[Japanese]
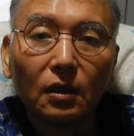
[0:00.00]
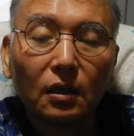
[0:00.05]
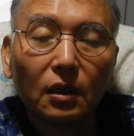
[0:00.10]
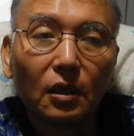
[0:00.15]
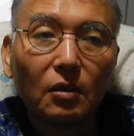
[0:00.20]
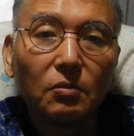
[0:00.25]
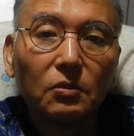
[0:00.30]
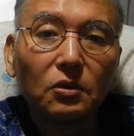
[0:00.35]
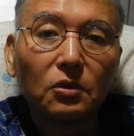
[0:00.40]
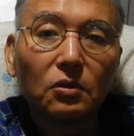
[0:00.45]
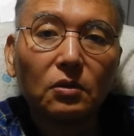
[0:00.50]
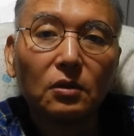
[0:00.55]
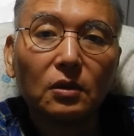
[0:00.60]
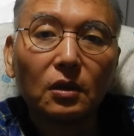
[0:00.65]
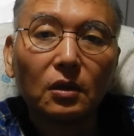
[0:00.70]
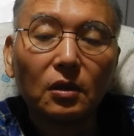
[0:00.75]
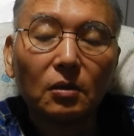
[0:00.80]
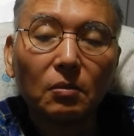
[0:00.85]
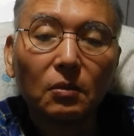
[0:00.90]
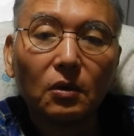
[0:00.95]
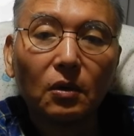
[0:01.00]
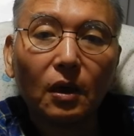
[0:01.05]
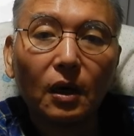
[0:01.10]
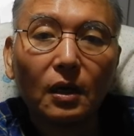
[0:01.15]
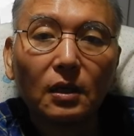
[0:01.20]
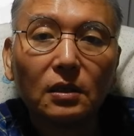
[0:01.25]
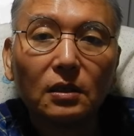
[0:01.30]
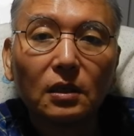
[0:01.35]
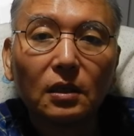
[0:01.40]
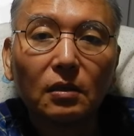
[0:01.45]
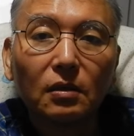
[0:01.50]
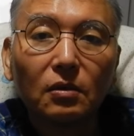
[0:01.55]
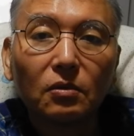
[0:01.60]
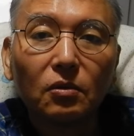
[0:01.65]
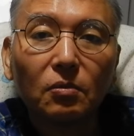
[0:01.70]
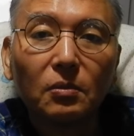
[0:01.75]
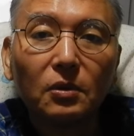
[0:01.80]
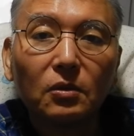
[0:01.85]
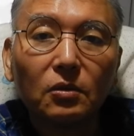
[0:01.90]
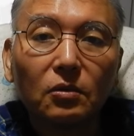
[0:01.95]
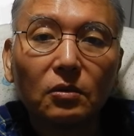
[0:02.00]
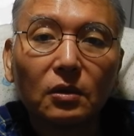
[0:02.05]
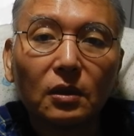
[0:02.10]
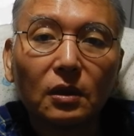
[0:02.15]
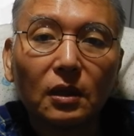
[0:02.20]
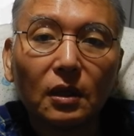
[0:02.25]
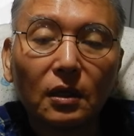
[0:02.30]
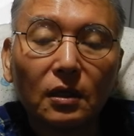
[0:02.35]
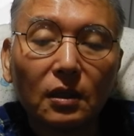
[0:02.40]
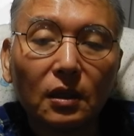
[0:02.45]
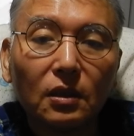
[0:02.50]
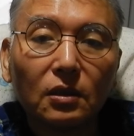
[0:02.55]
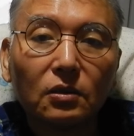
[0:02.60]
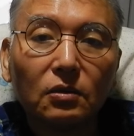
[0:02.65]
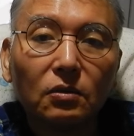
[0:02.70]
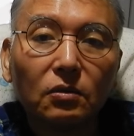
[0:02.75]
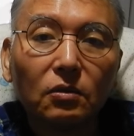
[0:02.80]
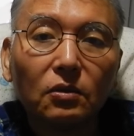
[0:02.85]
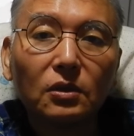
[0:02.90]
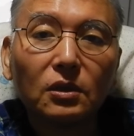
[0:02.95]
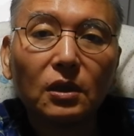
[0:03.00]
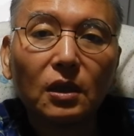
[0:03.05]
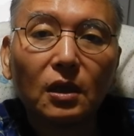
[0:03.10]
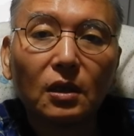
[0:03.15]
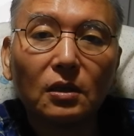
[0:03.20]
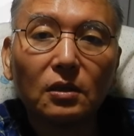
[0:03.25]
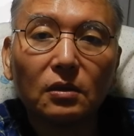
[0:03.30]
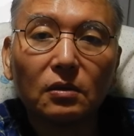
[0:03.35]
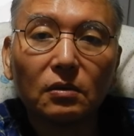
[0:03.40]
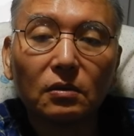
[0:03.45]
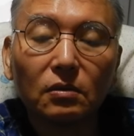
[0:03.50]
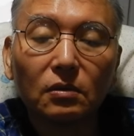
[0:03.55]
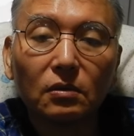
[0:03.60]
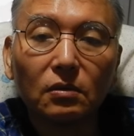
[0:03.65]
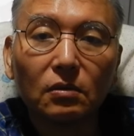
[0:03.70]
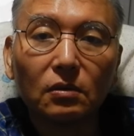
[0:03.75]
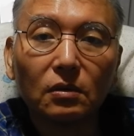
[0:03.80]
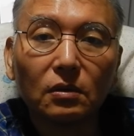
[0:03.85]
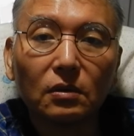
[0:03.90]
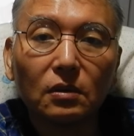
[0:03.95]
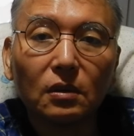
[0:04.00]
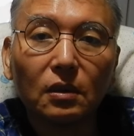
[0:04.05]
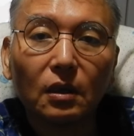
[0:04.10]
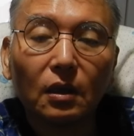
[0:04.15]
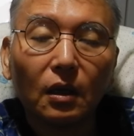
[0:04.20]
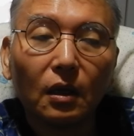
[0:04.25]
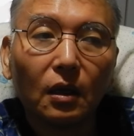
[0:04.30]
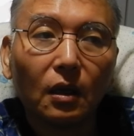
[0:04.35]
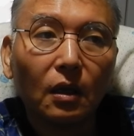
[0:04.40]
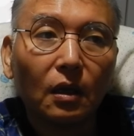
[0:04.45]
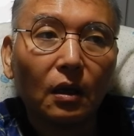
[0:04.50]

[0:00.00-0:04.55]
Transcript: 刑務所に入れても犯罪を止めることができない人を死刑にするということですね。